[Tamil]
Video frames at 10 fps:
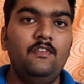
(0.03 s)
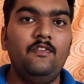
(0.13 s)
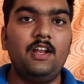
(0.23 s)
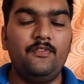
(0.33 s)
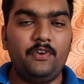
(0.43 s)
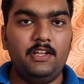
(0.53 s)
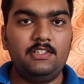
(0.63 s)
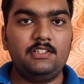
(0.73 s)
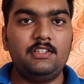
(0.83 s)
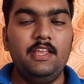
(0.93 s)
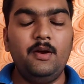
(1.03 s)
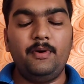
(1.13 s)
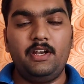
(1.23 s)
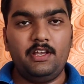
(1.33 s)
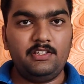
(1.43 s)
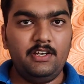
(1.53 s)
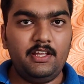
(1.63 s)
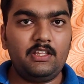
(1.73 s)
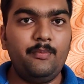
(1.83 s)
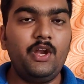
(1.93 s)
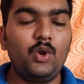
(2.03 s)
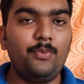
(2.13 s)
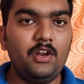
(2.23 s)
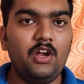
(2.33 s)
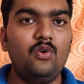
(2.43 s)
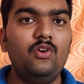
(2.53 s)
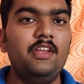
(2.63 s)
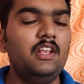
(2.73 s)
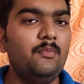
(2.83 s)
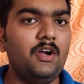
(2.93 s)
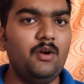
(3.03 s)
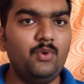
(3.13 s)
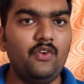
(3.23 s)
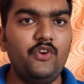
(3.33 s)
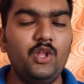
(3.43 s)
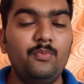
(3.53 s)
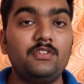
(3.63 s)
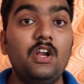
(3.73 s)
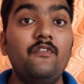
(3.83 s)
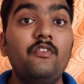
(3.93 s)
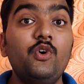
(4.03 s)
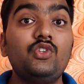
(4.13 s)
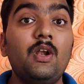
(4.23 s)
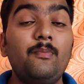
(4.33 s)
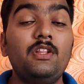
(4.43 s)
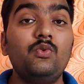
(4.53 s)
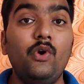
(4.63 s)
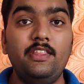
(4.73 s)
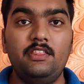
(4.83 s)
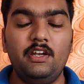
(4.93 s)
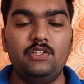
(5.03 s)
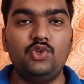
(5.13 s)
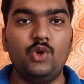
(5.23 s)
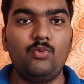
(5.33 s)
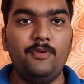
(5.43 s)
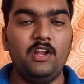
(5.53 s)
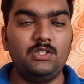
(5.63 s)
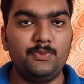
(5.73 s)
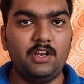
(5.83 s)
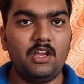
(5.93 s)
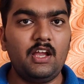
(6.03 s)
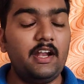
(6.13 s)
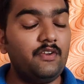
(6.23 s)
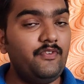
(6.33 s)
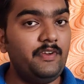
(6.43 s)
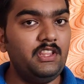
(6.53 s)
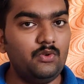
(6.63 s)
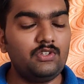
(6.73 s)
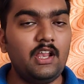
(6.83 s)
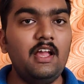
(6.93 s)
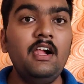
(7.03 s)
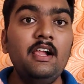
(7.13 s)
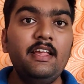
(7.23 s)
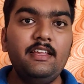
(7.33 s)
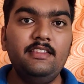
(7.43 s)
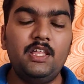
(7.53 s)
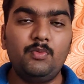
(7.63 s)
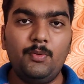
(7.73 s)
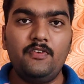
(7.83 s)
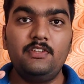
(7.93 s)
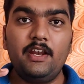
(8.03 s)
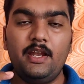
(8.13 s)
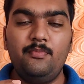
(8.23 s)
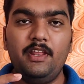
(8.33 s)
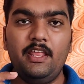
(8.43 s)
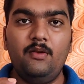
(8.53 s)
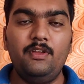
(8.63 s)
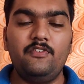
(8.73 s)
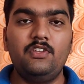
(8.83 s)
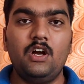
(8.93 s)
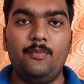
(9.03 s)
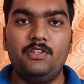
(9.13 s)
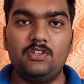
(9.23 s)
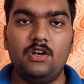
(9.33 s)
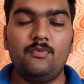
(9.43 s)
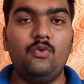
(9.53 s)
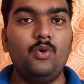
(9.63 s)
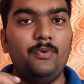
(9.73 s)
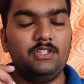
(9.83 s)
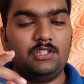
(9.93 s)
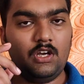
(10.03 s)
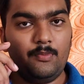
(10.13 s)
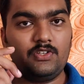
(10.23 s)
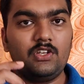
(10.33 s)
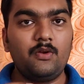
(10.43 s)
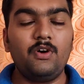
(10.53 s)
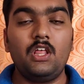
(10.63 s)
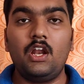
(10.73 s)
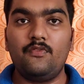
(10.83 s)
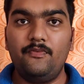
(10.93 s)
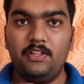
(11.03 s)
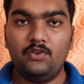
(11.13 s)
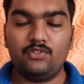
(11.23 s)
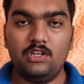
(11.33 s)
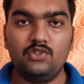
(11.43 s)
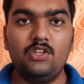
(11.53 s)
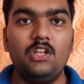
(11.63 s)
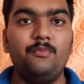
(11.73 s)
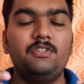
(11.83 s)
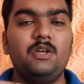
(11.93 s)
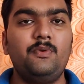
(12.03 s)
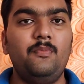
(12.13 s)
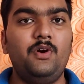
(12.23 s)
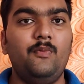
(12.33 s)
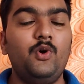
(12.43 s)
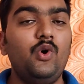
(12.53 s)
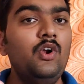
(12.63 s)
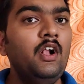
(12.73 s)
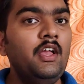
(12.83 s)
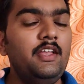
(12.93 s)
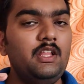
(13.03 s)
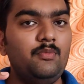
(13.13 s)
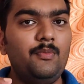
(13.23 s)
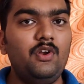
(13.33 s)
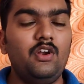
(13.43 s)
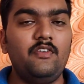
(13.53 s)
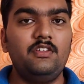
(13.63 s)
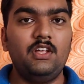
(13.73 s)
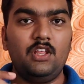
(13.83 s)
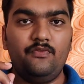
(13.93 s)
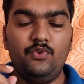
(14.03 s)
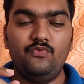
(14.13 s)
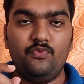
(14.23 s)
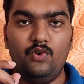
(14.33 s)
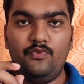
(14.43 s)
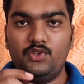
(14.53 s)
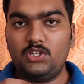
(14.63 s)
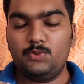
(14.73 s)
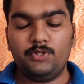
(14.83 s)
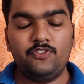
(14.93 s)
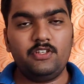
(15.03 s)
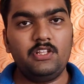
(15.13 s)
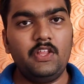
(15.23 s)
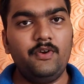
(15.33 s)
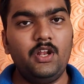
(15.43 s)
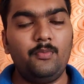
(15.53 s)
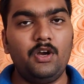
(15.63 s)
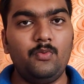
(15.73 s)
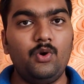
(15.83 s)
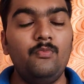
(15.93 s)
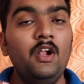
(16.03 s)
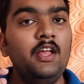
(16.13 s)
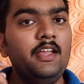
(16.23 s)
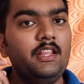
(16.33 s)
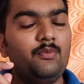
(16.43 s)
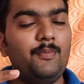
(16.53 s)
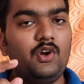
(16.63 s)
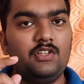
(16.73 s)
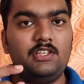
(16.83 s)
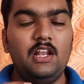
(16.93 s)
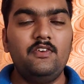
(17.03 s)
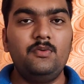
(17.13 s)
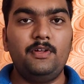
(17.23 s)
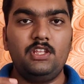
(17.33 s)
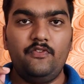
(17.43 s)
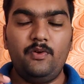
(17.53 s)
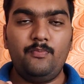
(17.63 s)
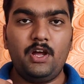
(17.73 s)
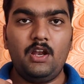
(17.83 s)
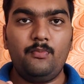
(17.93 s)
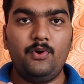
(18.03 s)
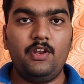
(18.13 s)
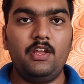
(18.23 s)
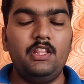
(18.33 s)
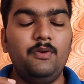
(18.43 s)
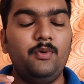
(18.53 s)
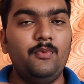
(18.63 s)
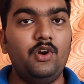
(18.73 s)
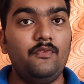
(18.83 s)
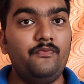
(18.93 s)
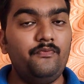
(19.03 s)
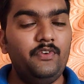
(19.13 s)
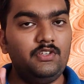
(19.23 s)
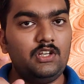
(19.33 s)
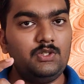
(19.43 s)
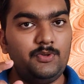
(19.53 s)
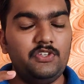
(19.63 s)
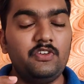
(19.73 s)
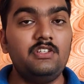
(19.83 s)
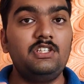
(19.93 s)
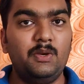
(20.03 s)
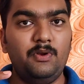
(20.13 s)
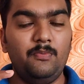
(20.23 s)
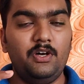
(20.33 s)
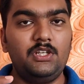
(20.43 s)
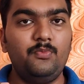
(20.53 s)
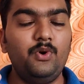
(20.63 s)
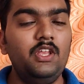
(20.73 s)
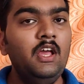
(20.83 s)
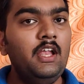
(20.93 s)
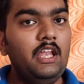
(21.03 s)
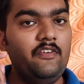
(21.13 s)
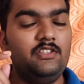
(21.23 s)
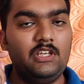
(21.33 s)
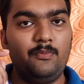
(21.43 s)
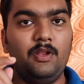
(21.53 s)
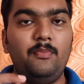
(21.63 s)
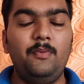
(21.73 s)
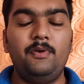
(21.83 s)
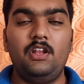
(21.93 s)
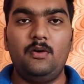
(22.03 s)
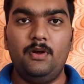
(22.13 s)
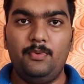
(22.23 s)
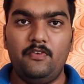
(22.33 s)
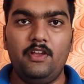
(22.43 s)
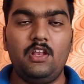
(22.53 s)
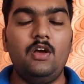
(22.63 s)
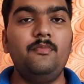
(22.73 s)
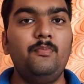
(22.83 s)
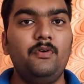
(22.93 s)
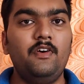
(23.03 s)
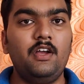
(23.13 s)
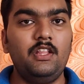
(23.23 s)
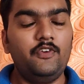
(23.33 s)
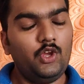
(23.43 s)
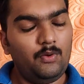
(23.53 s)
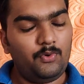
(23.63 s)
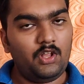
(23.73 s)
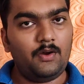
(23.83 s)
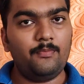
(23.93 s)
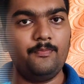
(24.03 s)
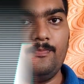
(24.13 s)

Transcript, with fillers: வெல்கம் ஃப்ரெண்ட்ஸ் நீங்கள் பாட்டுக்கு சின்டெக் தமிழ் பேர் ராகுல் இன்றைக்கி நான் பார்க்க போகிற வீடியோ பார்த்தா விவோ தரப்புலேருந்து ஒயிட் தேர்ட்டின்னு சொல்லி ஒரு மொபைல் லான்ச் பண்ணியிருக்காங்க அண்டர் ஃபிஃப்டி தௌசண்டில் இந்த மொபைல் வந்து ரெட்மி ரியல்மிக்கு வந்து காம்படிஷனாக இருக்குமா ஒரு பெஸ்ட் காம்படிஷனாக இருக்கும் அது அண்டர் ஃபிஃப்டி தௌசண்ட்னு சொல்லி தான் நம்ம செக் பண்ணி பார்க்க போகிறோம் இந்த மொபைலோட வந்து அதாவது ஃபுல் ஃபியூச்சர் ஸ்பெசிஃபிகேஷன் இந்த வீடியோவில் பார்க்க போகிறோம் இந்த மொபைலோட சேல் வந்து பார்த்தீங்கன்னா ஃப்ளிப்கார்ட்டில் போயிட்டு இருக்கு இந்த மொபைலோட ஃபீச்சர் அண்ட் ஸ்பெசிஃபிகேஷன் செக் பண்ணி பார்த்துட்டு போய் நீங்கள் வந்து செக் பண்ணி பை பண்ணனா பை பண்ணி வாங்கிக்கலாம் இப்போ வாங்க இந்த வீடியோவில் போகலாம்